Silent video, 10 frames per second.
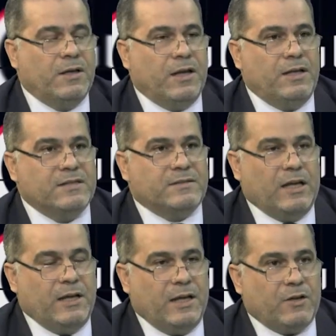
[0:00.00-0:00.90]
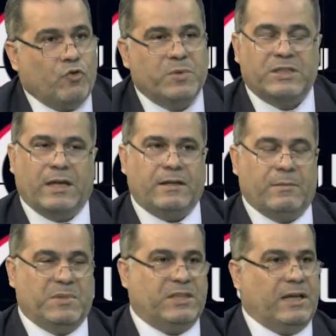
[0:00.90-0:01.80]
الاستهلاك
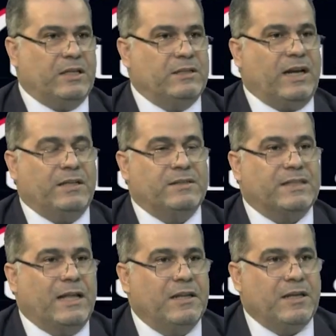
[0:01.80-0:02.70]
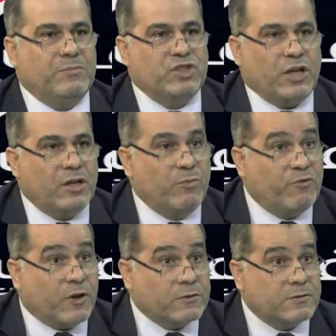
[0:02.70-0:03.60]
وبالتاكيد رح يستهلكها بشكل
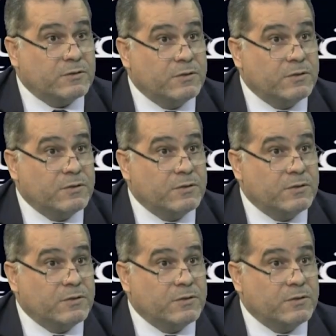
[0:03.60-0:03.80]
مفرط